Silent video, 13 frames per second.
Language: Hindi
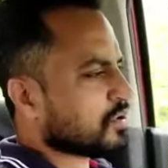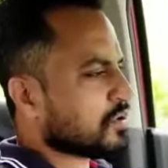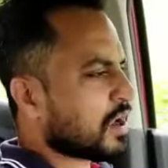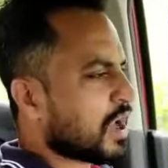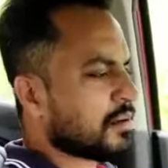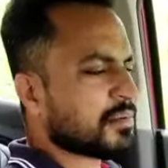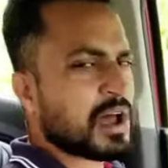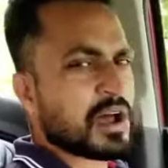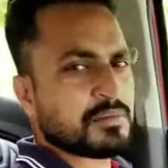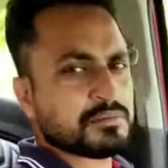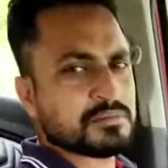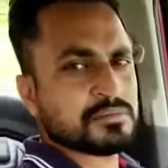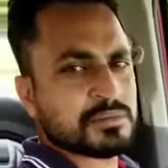राम राम
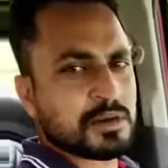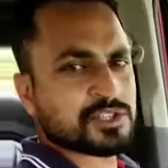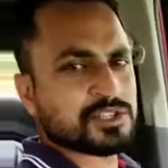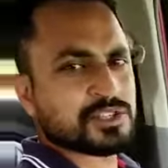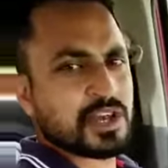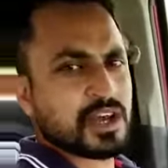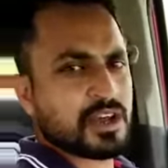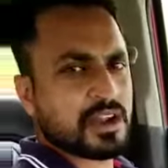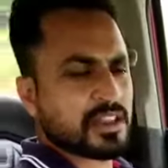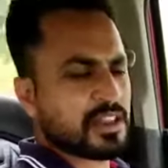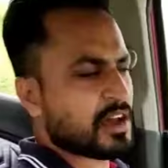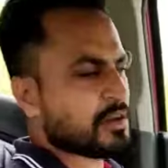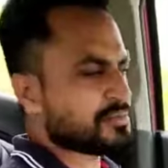नमस्कार
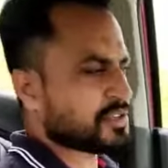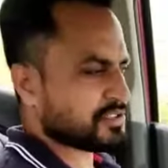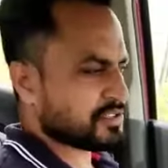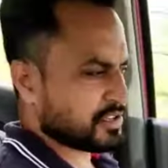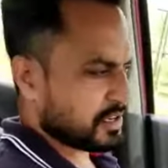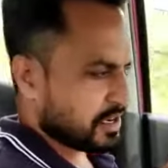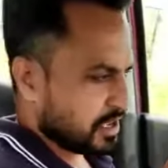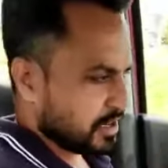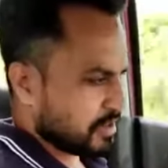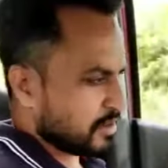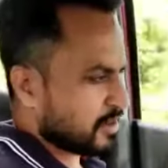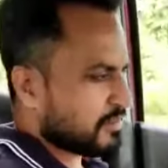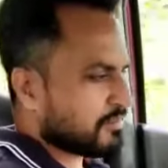आदाब सत श्रीकाल
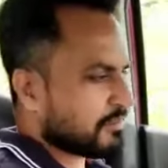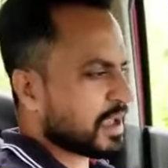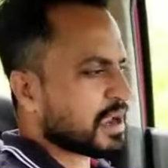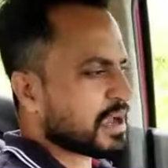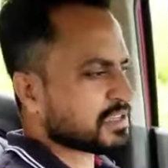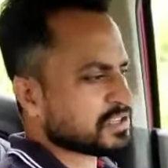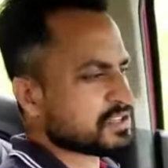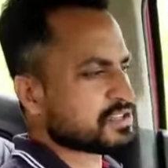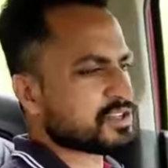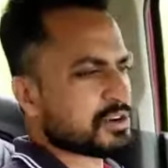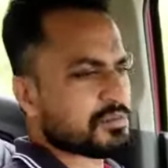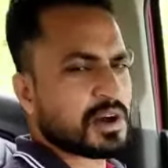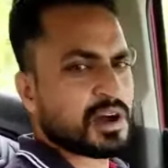मैं राजेंद्र
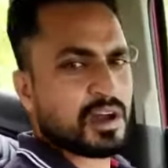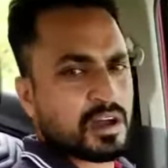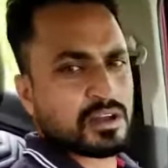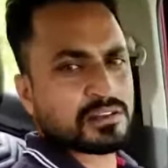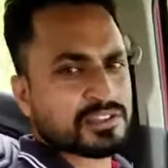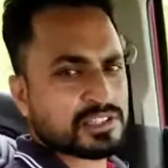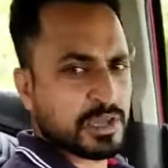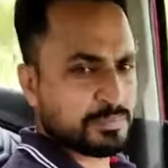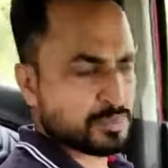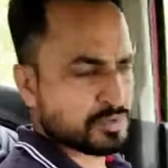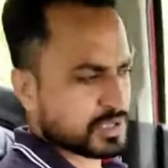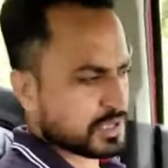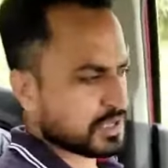शर्मा जयपुर
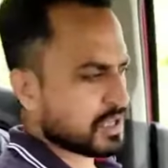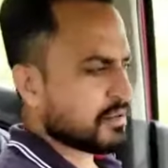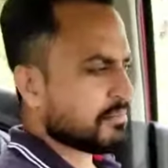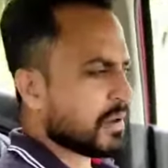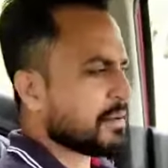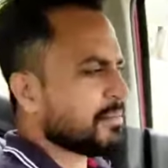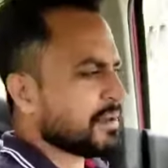से मैं भी